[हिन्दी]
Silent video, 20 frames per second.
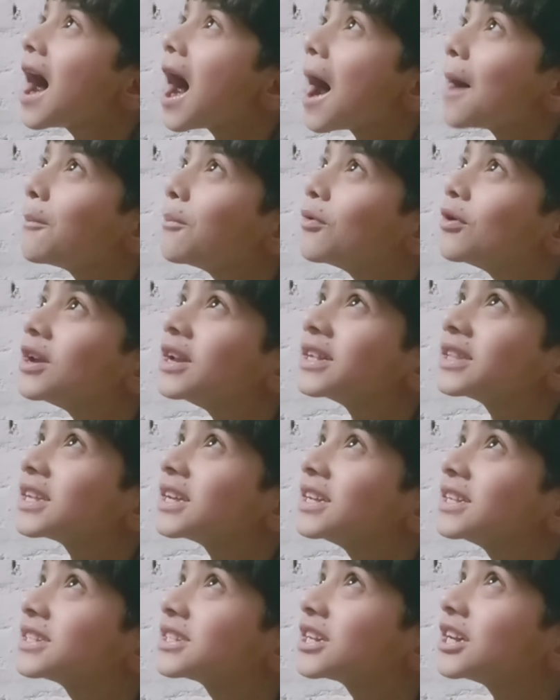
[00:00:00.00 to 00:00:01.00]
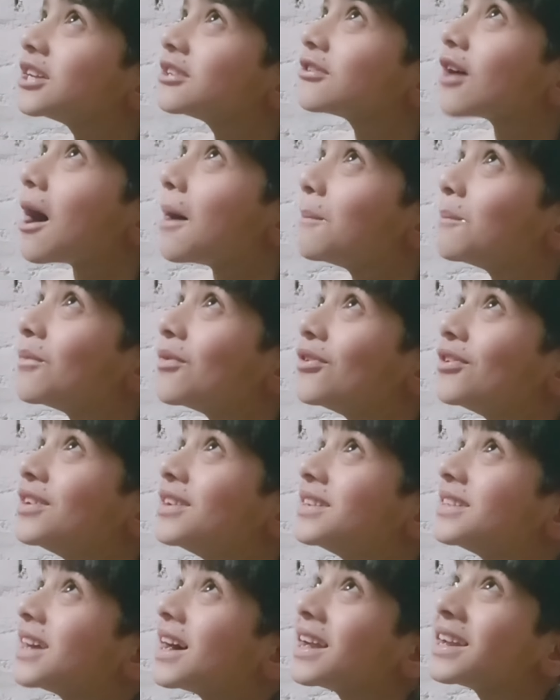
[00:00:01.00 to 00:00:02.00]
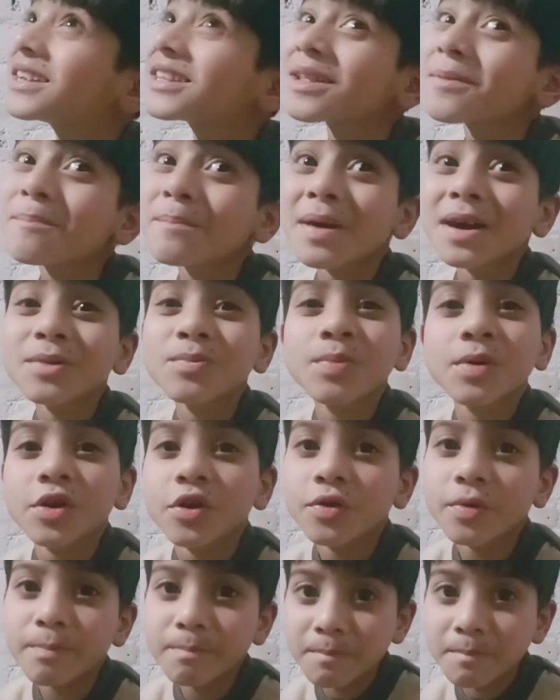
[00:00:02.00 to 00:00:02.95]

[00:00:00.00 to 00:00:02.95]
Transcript: आप बोल रही थी हिचकी तो हम बोलने जा रहे थे मत बना